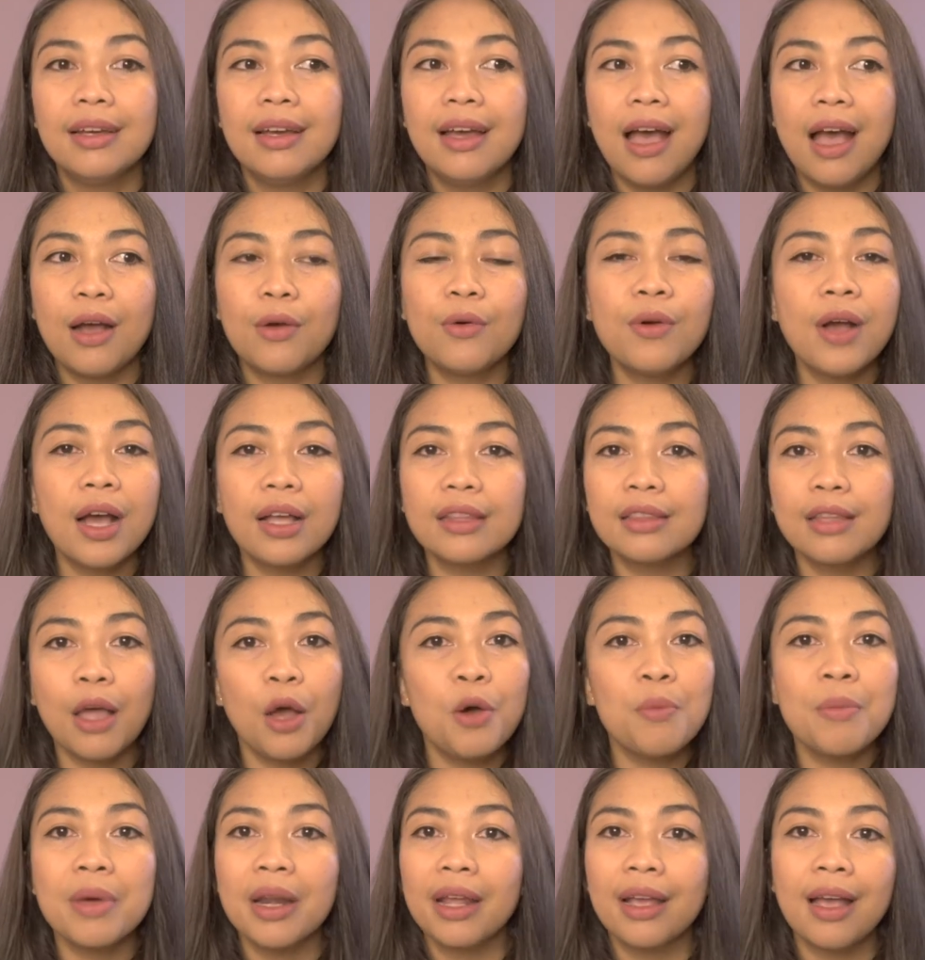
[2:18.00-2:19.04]
aku nggak
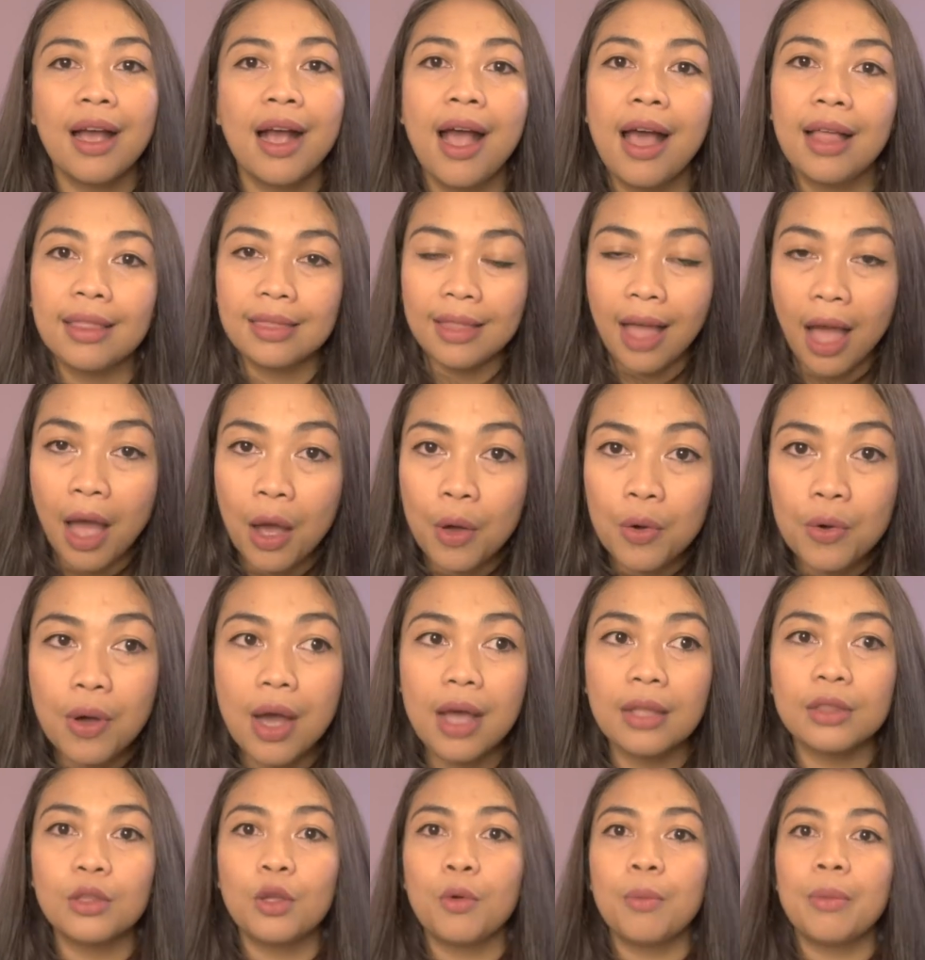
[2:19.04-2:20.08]
tahu mereka nggak tahu
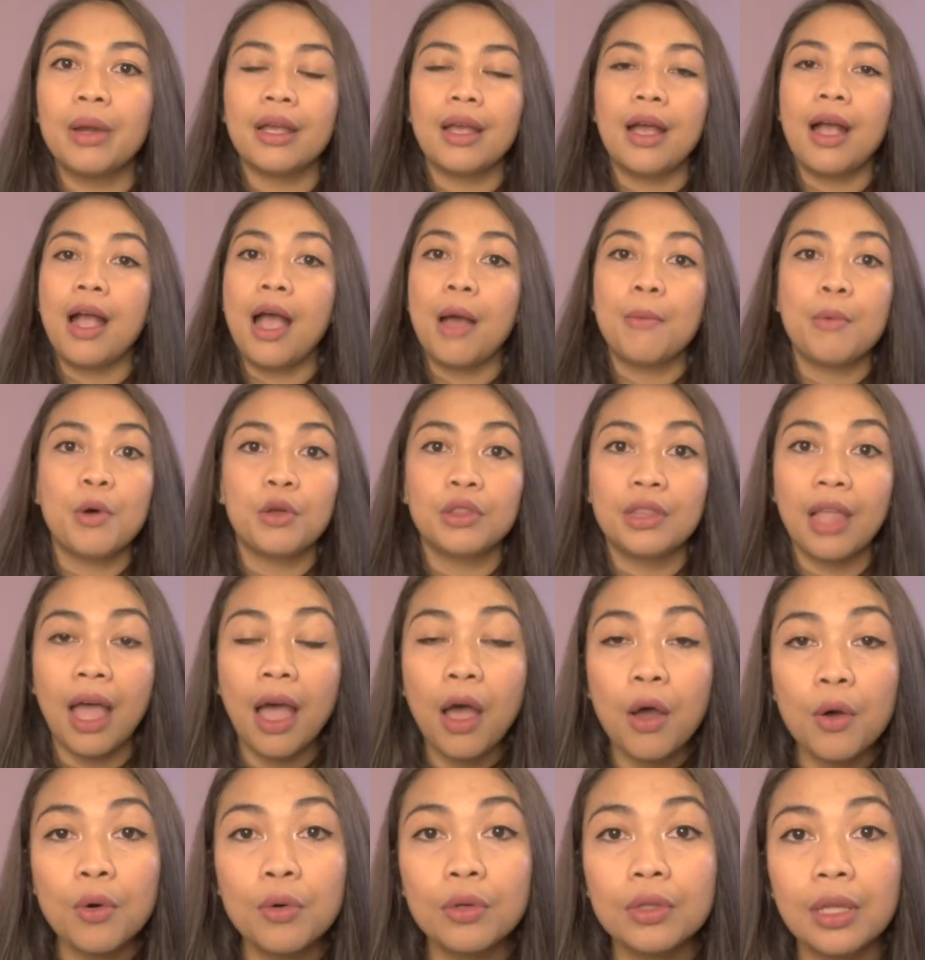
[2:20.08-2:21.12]
atau mereka nggak mau
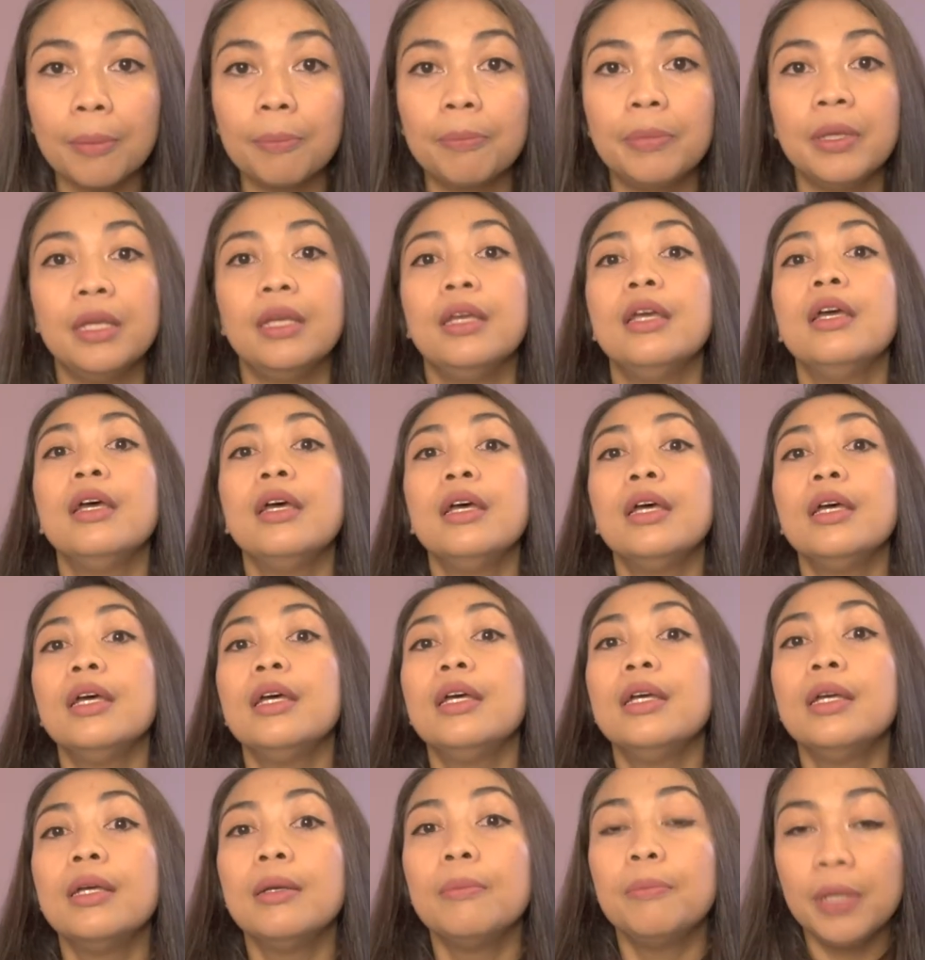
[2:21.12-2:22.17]
tahu, tapi
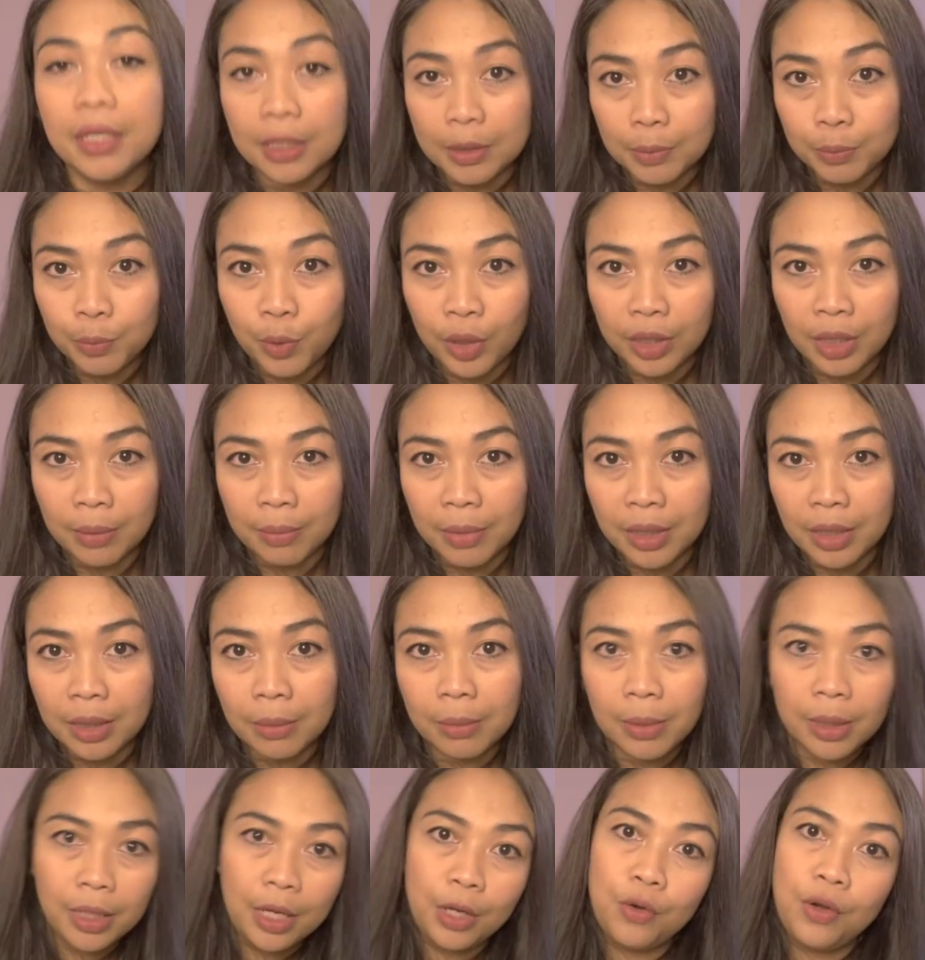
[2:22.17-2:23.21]
please buat
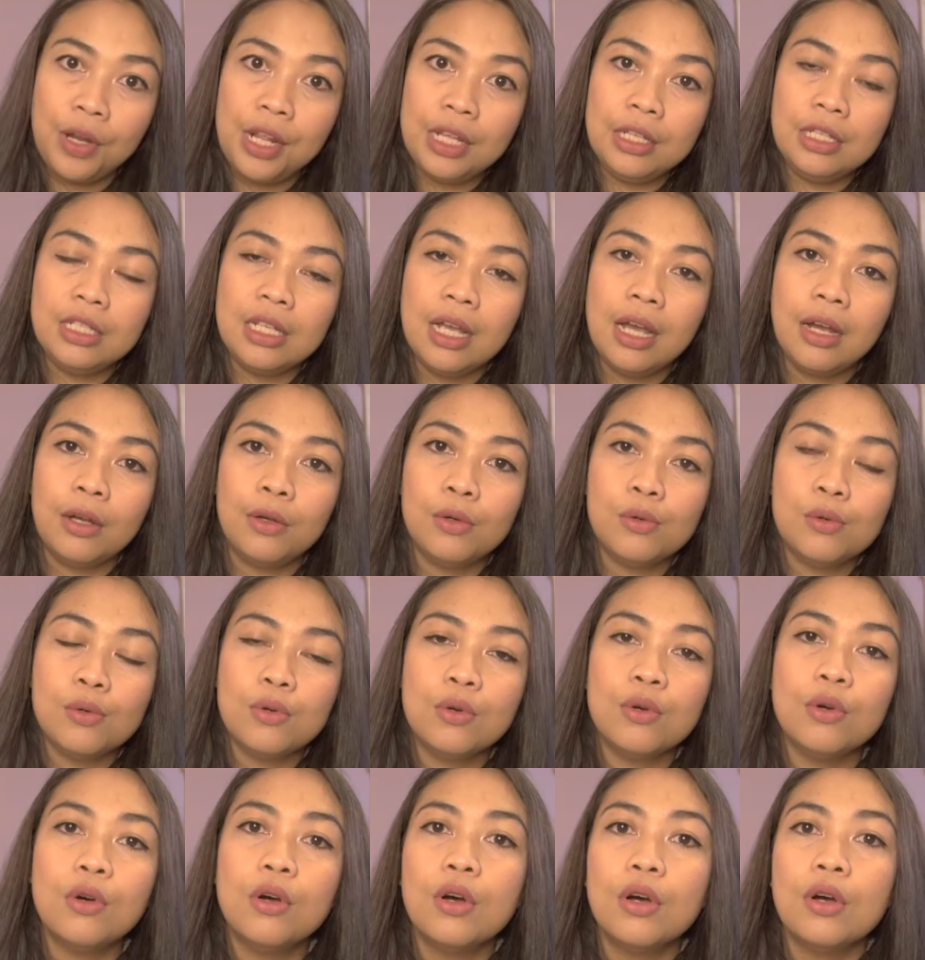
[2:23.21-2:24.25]
teman-teman
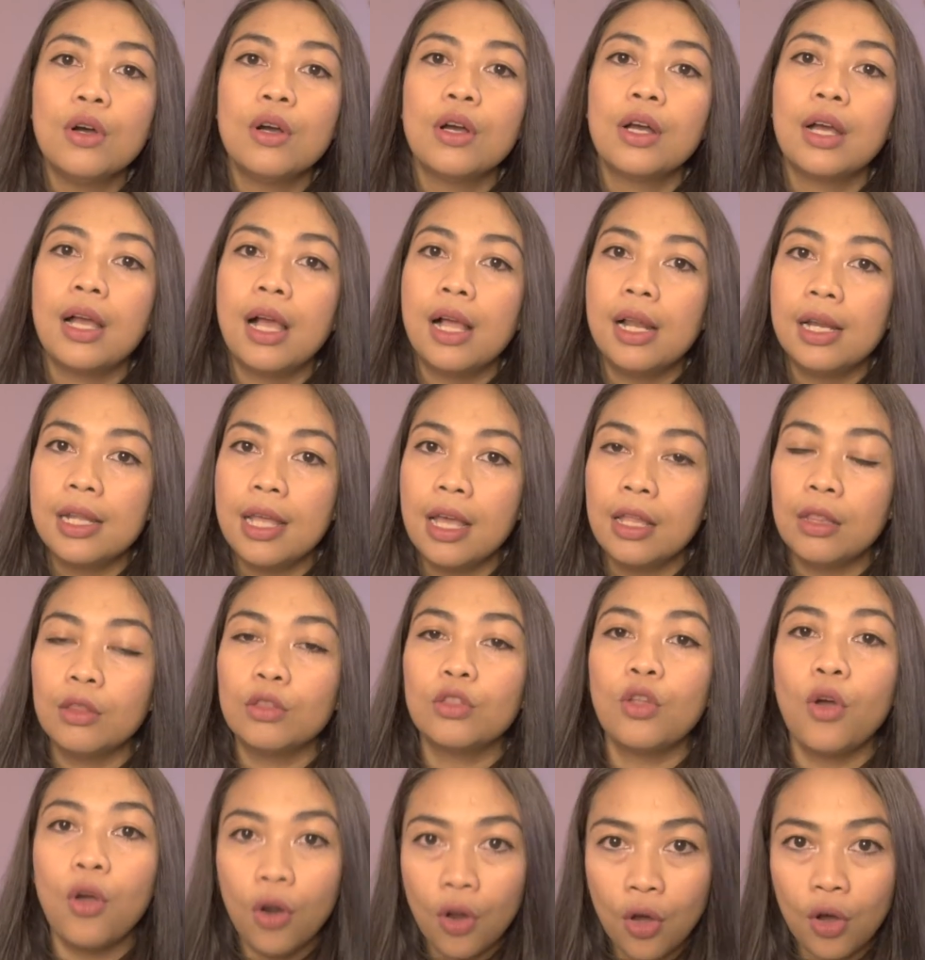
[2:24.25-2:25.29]
Indonesiaku, kalian
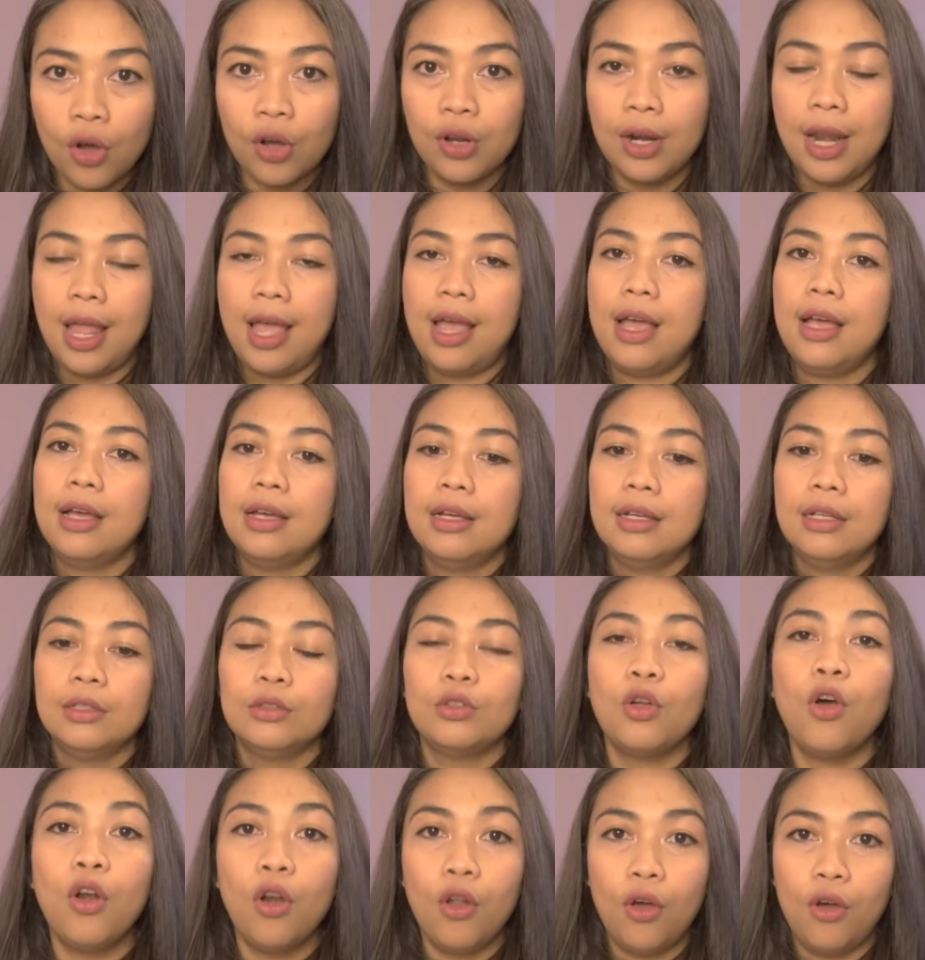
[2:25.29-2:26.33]
tolonglah
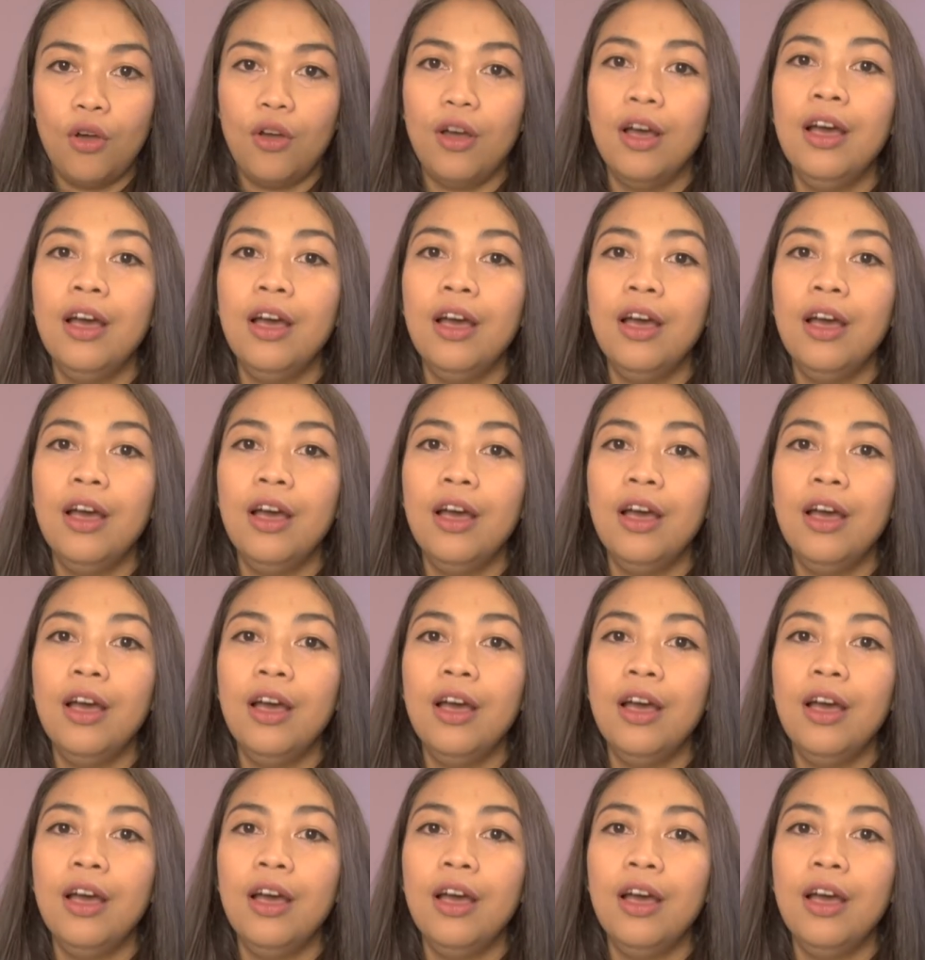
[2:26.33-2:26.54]
tolong